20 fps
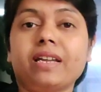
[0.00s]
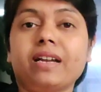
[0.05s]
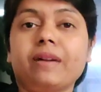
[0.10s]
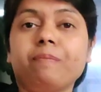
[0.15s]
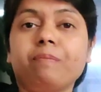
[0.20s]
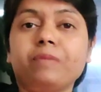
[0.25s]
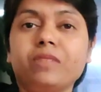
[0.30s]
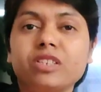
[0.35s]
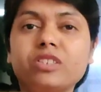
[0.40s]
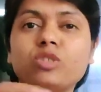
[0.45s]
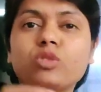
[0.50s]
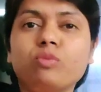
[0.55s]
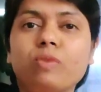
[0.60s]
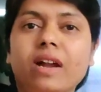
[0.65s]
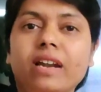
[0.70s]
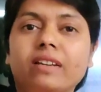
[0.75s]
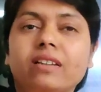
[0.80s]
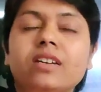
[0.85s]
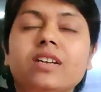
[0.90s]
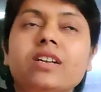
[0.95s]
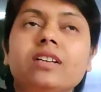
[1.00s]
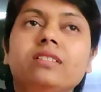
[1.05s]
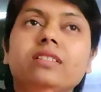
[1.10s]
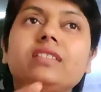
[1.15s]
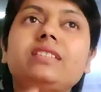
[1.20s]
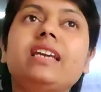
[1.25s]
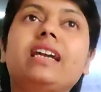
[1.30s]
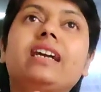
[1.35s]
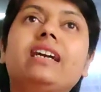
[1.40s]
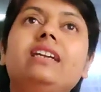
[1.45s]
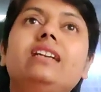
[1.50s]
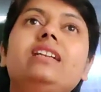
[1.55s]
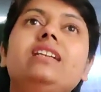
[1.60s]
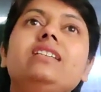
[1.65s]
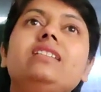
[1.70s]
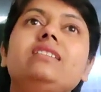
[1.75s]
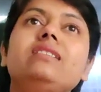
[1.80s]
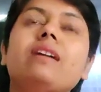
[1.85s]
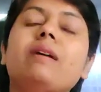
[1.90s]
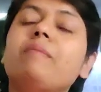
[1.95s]
पड़ेगा दिस इज़ वन द सेकंड
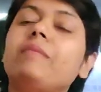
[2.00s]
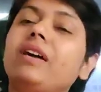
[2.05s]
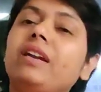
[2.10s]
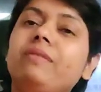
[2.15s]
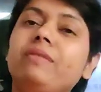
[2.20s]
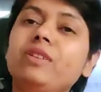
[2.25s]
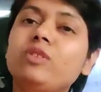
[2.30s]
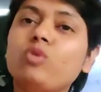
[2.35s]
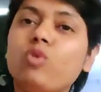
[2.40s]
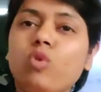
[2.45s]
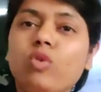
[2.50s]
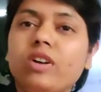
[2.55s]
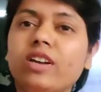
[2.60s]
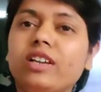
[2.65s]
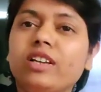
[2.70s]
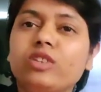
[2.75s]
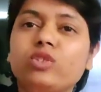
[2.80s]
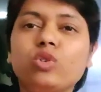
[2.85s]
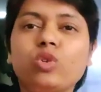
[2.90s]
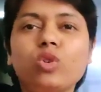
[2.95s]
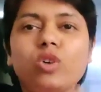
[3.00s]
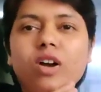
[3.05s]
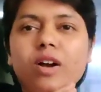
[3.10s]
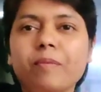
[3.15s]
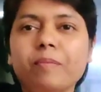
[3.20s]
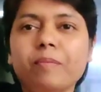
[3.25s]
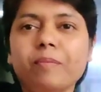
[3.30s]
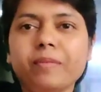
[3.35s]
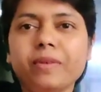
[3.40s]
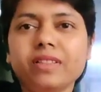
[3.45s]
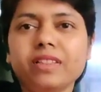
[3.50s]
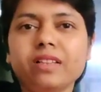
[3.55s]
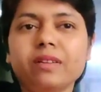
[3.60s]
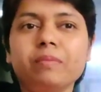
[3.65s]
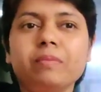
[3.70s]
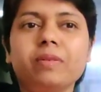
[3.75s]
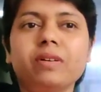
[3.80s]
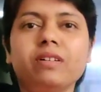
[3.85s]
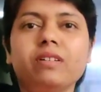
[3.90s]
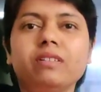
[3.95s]
इज़ हम कन्विंस हो गए कि चलो हम
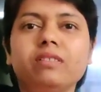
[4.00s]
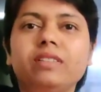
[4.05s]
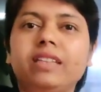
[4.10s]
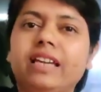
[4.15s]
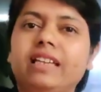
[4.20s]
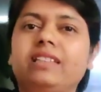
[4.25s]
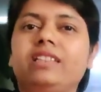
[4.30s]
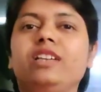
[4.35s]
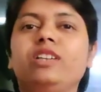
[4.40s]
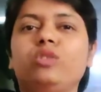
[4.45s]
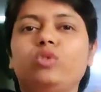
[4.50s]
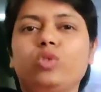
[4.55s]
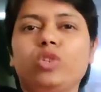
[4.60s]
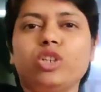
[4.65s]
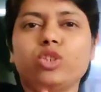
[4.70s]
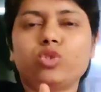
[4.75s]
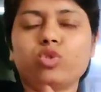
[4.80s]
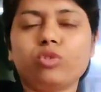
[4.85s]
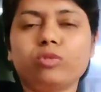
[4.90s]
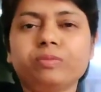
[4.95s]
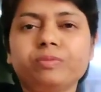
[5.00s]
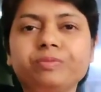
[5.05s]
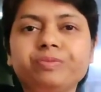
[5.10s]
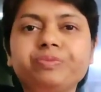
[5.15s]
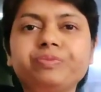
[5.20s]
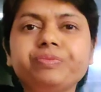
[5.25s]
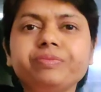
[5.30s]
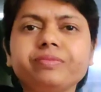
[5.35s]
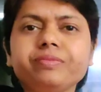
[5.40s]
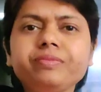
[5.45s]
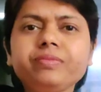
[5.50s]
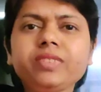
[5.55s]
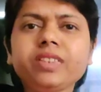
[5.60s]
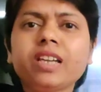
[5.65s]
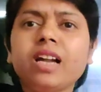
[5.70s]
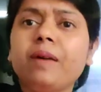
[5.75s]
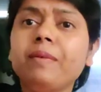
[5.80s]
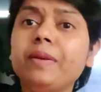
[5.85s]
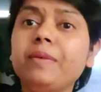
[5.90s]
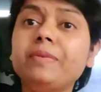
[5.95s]
मतलब देखते हैं तो है शो
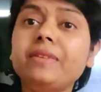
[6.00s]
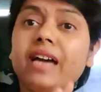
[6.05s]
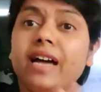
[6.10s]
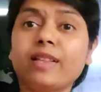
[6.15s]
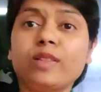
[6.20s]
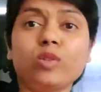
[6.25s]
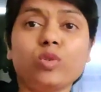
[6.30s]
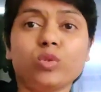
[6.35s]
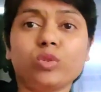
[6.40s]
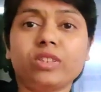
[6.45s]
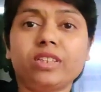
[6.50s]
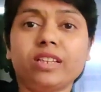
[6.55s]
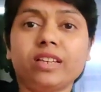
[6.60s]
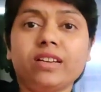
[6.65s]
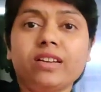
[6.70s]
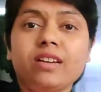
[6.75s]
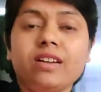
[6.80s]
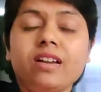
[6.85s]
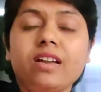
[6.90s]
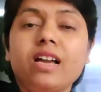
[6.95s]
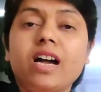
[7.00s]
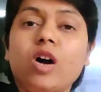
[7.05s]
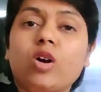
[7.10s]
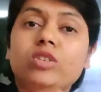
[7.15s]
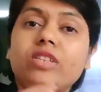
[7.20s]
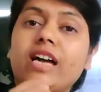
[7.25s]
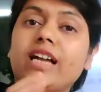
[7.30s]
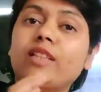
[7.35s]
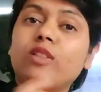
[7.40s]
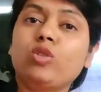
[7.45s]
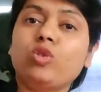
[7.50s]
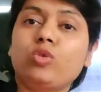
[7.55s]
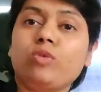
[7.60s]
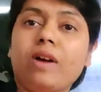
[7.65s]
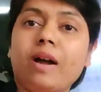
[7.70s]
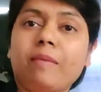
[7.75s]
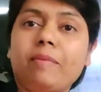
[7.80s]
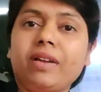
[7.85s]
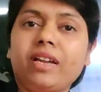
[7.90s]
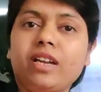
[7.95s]
अभी हम सात लोग थे और सात लोग
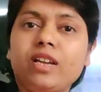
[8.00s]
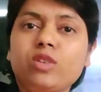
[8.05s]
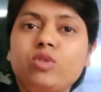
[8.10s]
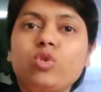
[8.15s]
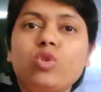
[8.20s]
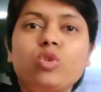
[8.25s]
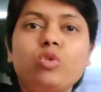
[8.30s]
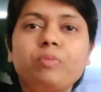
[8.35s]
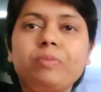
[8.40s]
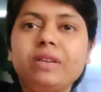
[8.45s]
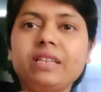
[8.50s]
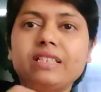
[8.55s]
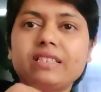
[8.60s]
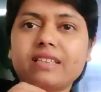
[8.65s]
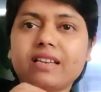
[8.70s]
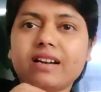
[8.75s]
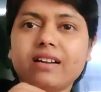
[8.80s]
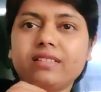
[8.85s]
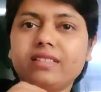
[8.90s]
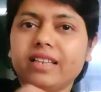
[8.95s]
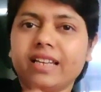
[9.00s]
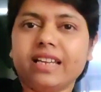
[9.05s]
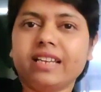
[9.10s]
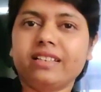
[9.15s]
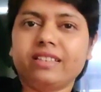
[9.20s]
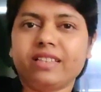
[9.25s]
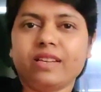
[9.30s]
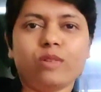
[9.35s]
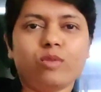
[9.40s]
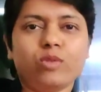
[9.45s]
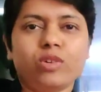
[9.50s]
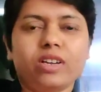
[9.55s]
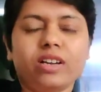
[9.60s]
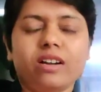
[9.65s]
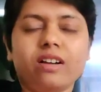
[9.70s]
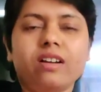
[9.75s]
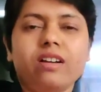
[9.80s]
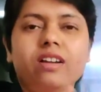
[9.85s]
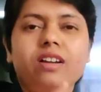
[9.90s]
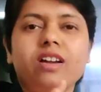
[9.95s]
वहाँ पे गए सौ रुपीज़ का टिकट था
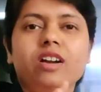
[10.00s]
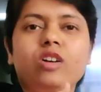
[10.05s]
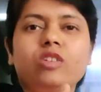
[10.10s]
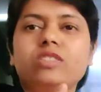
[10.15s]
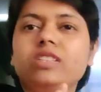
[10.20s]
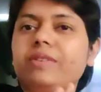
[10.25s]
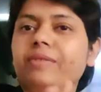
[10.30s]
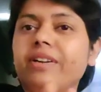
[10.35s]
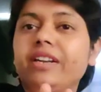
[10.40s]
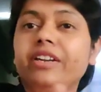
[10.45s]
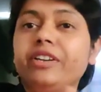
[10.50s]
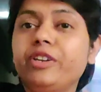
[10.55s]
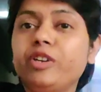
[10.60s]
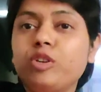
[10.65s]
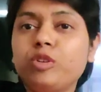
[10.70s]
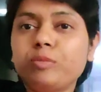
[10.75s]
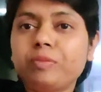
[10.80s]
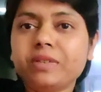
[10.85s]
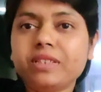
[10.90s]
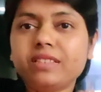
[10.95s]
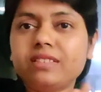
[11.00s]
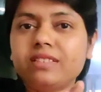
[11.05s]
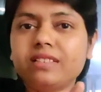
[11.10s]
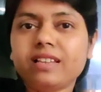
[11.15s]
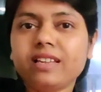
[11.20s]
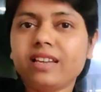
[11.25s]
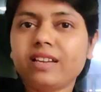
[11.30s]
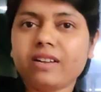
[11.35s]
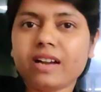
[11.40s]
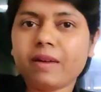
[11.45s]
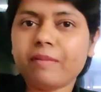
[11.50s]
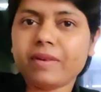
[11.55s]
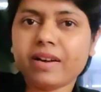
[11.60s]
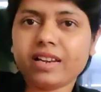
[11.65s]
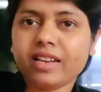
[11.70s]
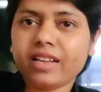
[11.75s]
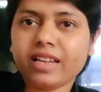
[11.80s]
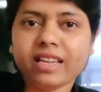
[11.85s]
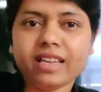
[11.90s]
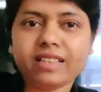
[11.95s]
उनका और सेवन हंड्रेड रुपीज़ लाइक
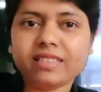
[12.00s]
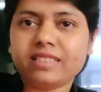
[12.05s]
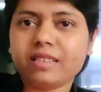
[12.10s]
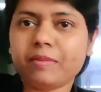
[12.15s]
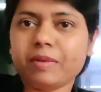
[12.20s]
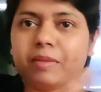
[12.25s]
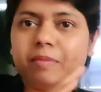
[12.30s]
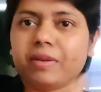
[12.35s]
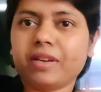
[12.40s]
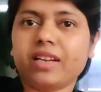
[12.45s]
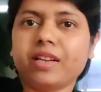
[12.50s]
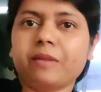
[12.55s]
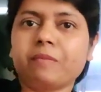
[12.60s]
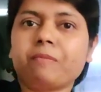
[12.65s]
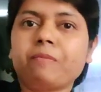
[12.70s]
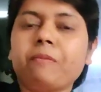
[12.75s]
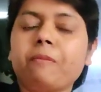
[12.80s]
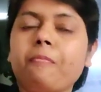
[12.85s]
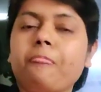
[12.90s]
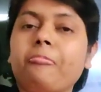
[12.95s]
हमारे एक समय पे गए